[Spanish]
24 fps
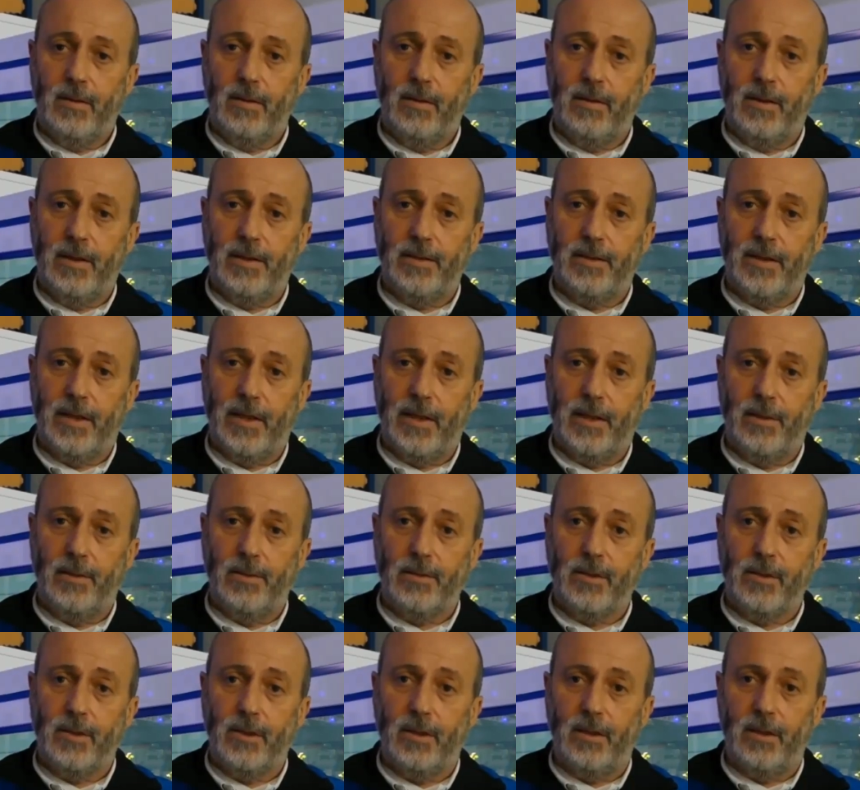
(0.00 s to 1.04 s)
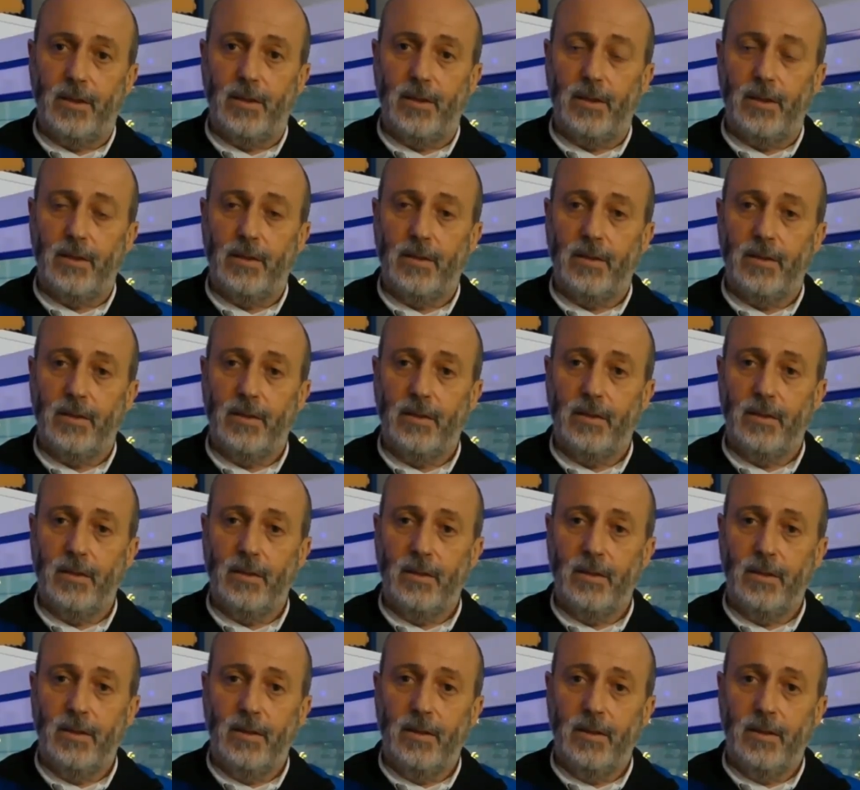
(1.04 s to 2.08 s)
desearos que
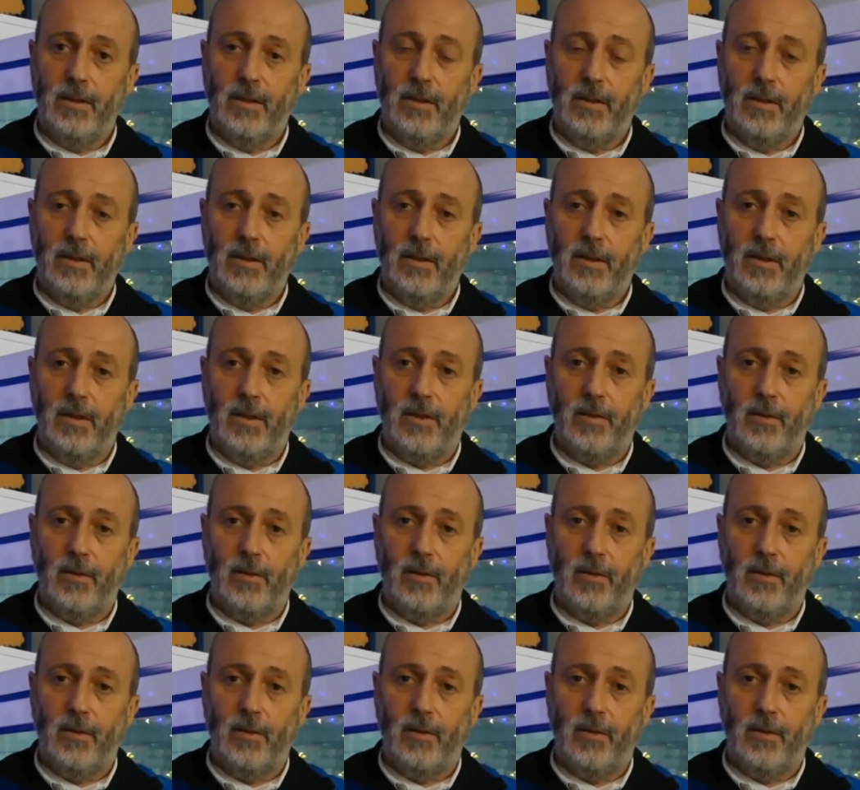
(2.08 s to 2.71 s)
el